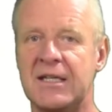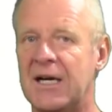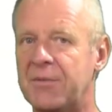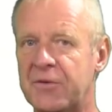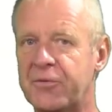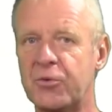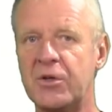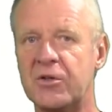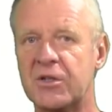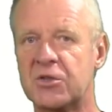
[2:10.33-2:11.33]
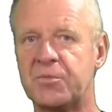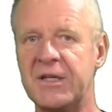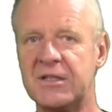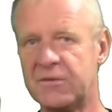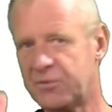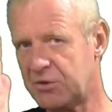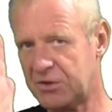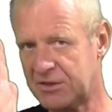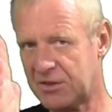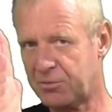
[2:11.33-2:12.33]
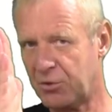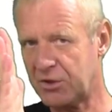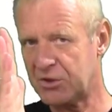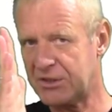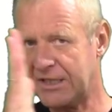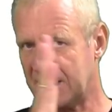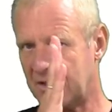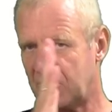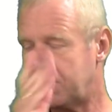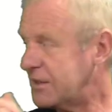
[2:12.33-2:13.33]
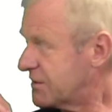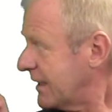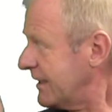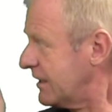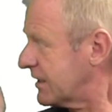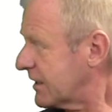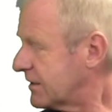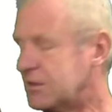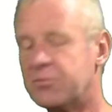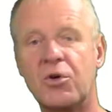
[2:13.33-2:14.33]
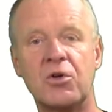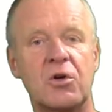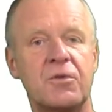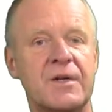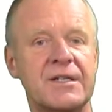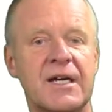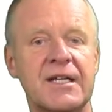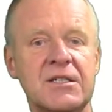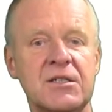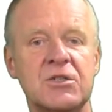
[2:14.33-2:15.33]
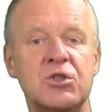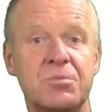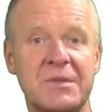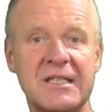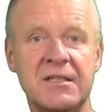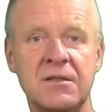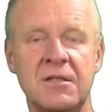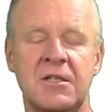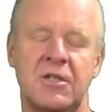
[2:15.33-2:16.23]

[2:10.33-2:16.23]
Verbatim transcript: Aber früher oder später wird sich das Bohrgestänge auch mal seitlich an die Bohrlochwand anschmiegen.